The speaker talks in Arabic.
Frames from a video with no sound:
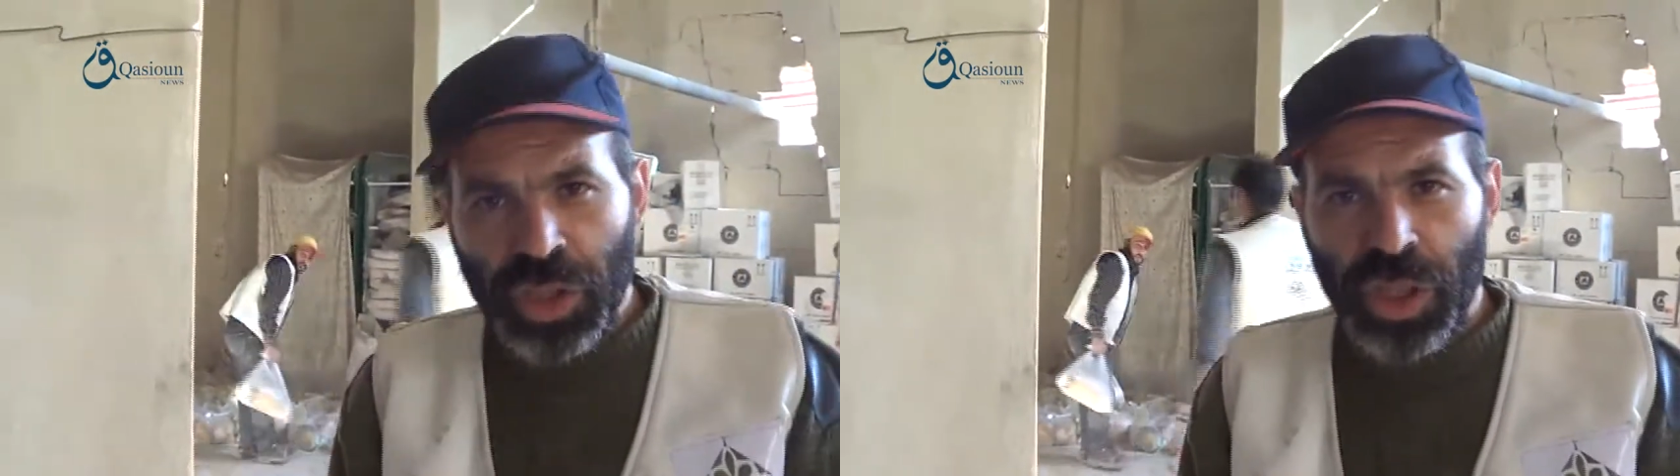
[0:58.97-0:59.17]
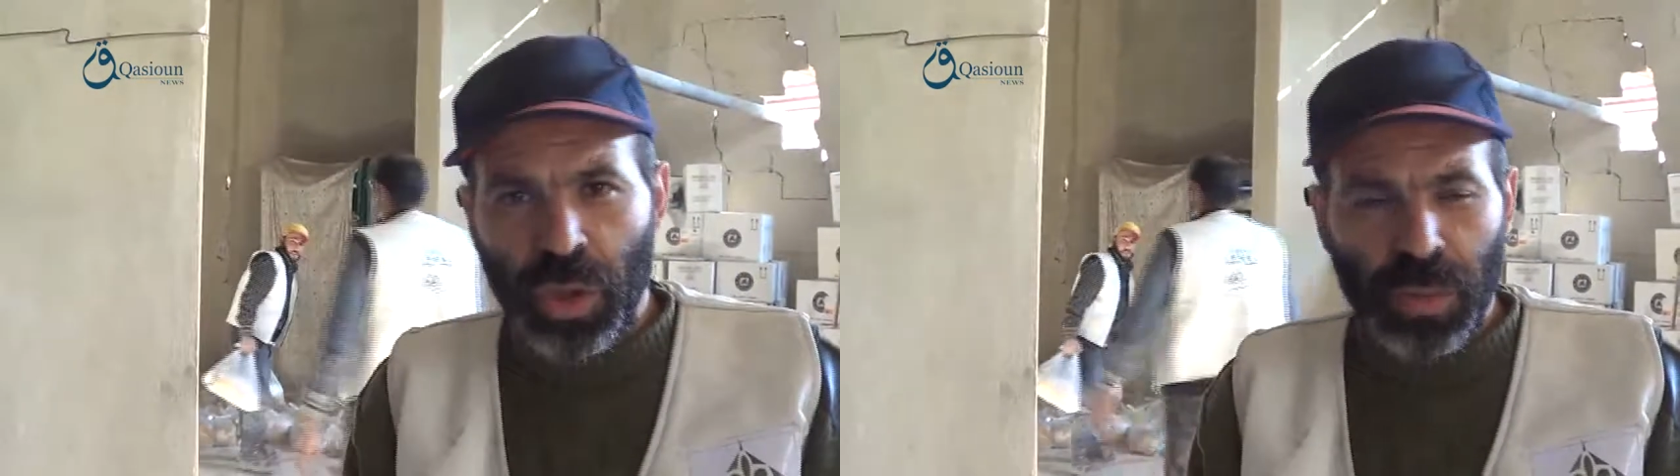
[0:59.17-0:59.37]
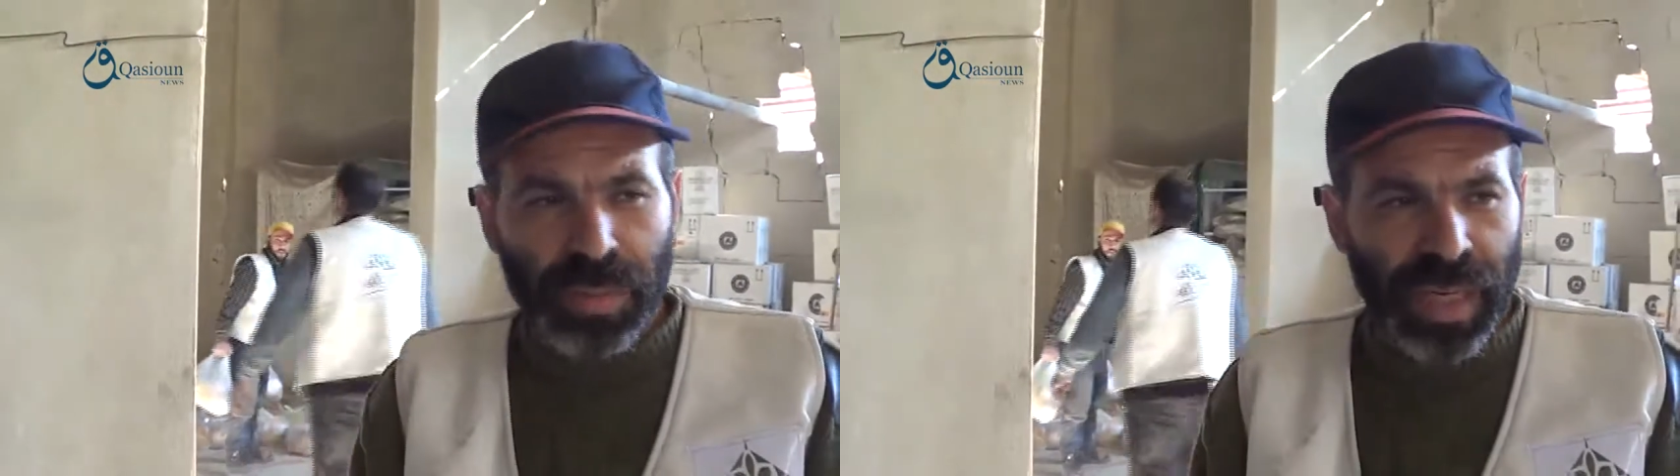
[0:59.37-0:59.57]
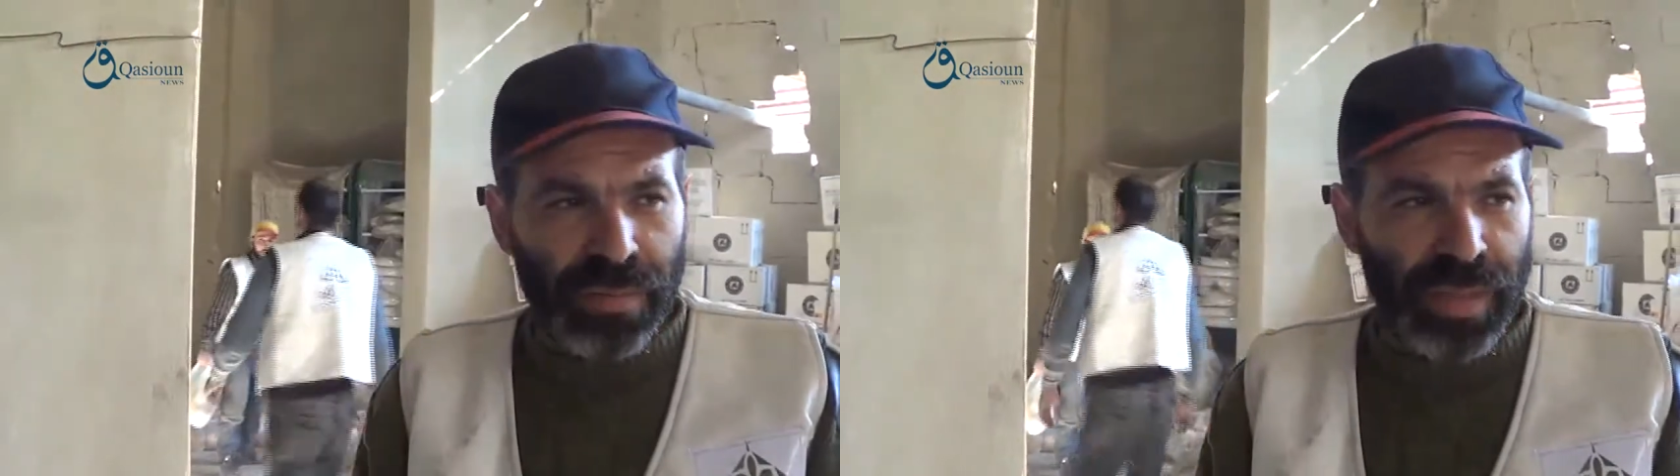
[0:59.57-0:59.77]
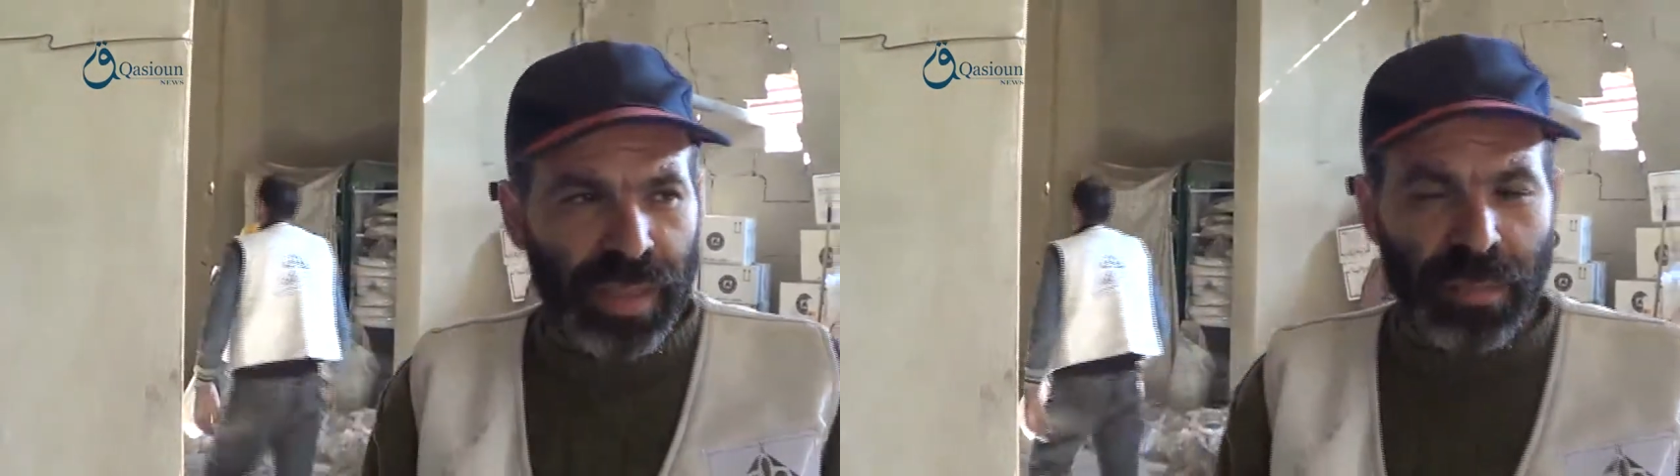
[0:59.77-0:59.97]
تهجروا
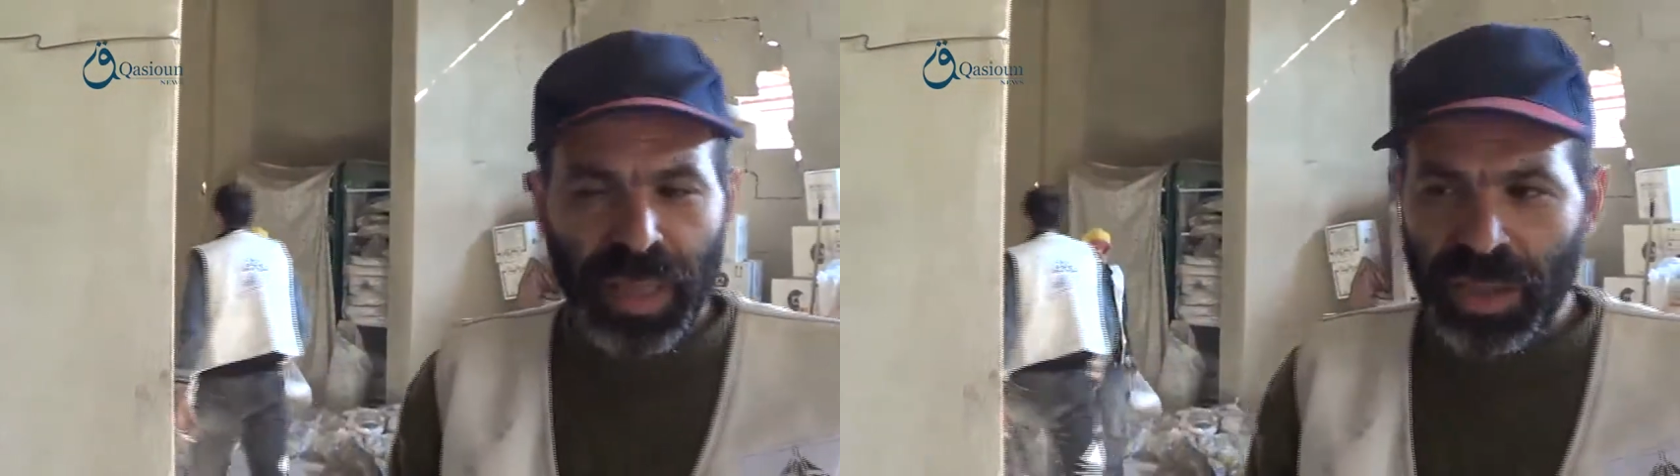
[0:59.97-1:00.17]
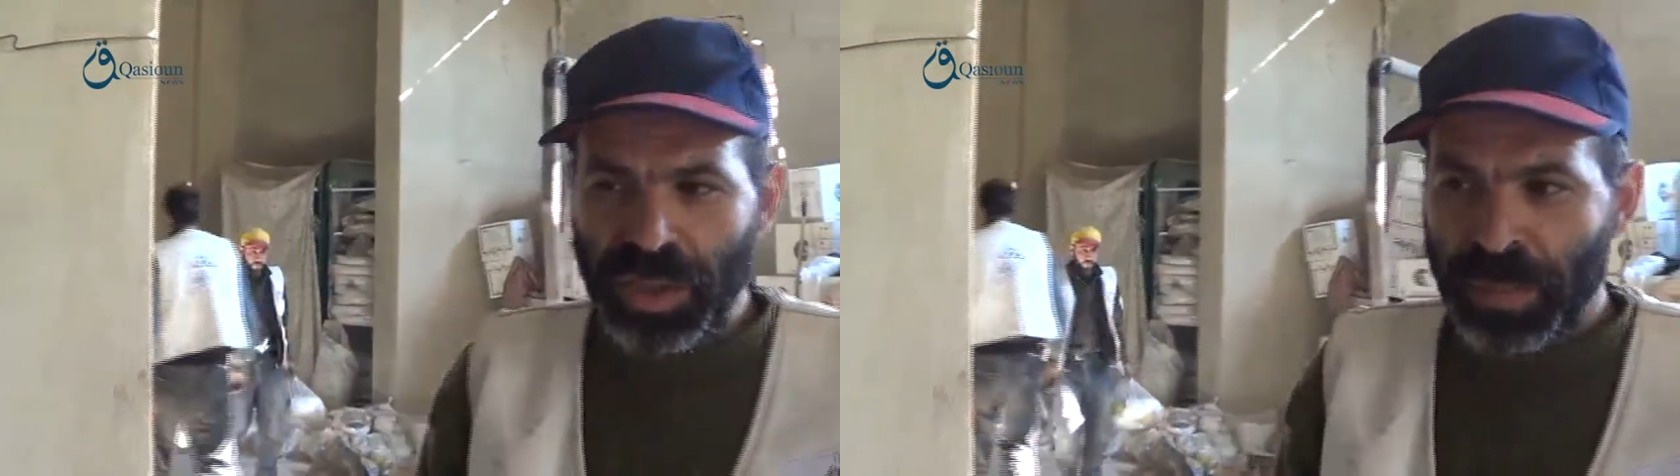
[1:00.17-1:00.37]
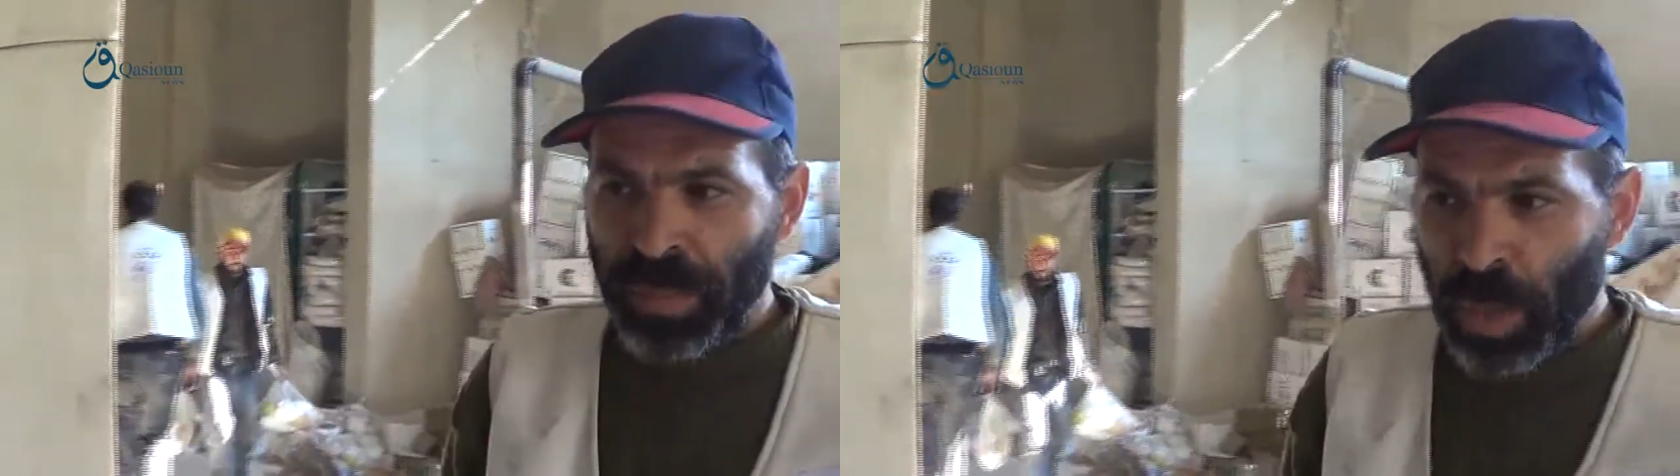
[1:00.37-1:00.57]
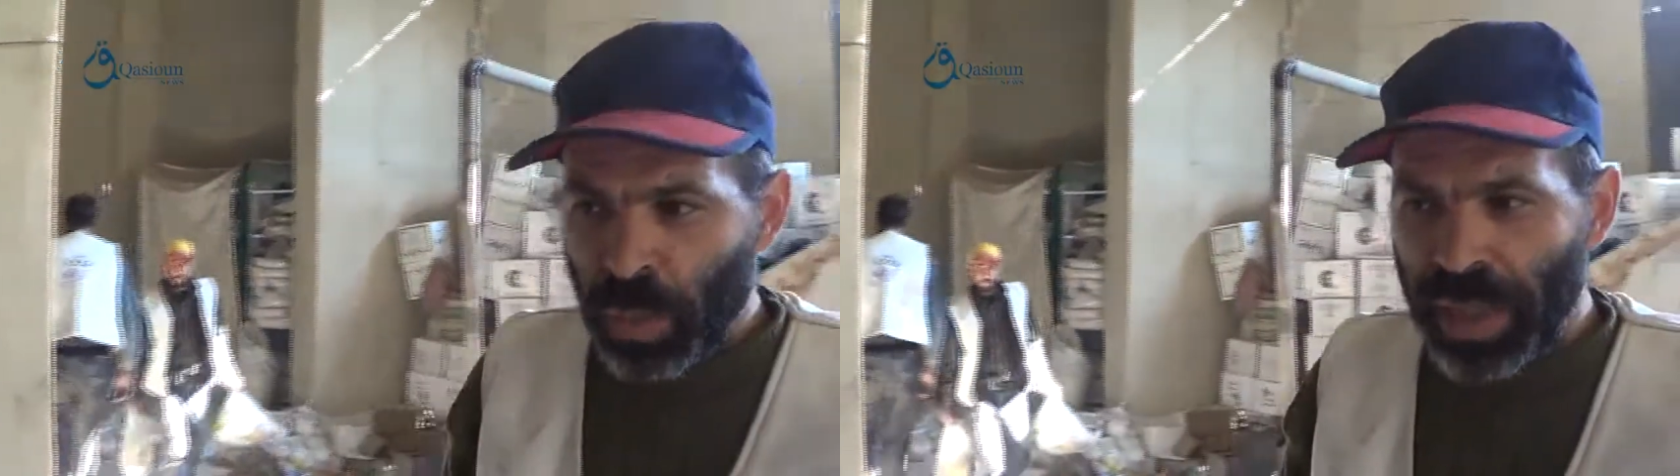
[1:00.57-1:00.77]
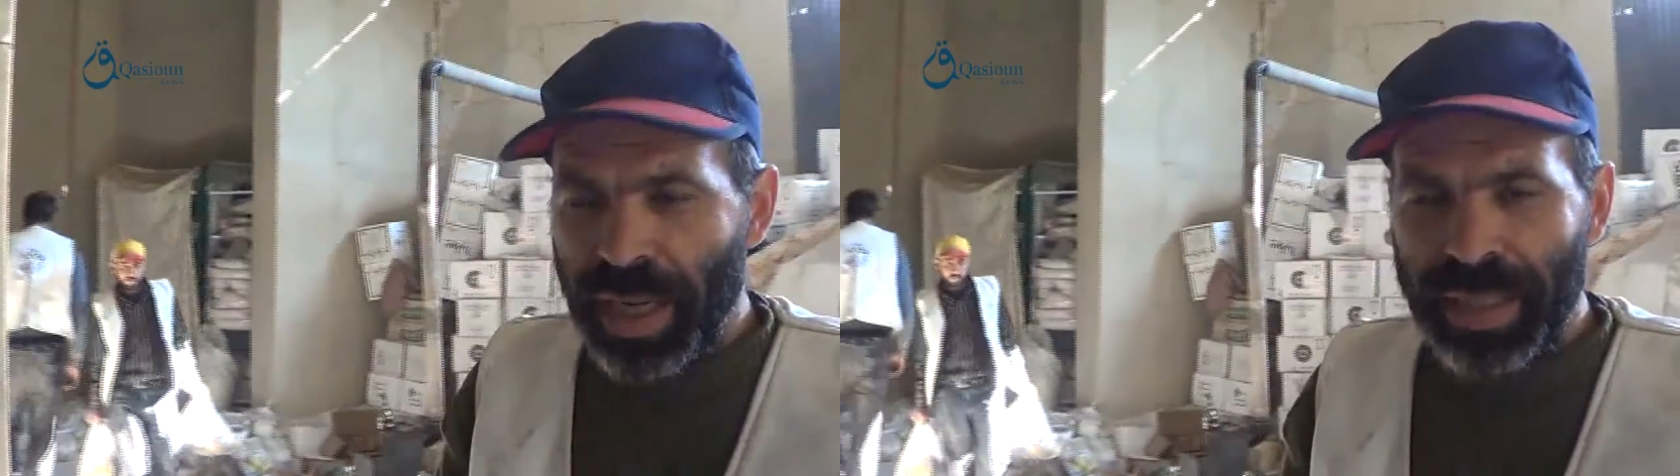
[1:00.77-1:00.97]
بتعرف انت المرج
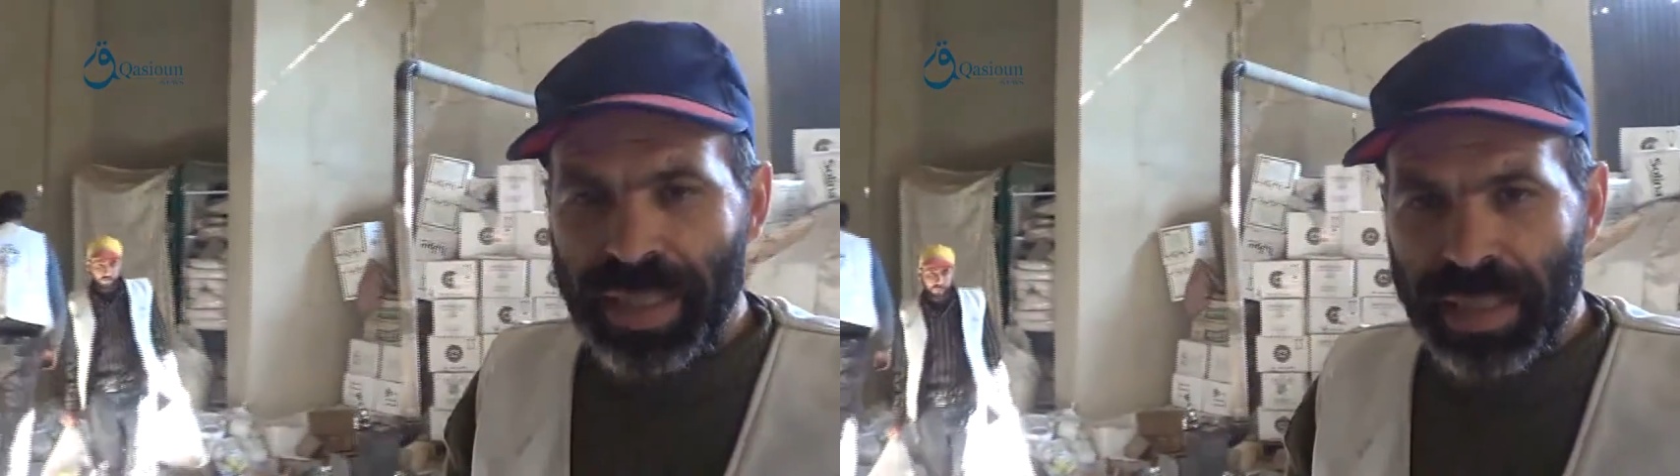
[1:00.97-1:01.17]
وكل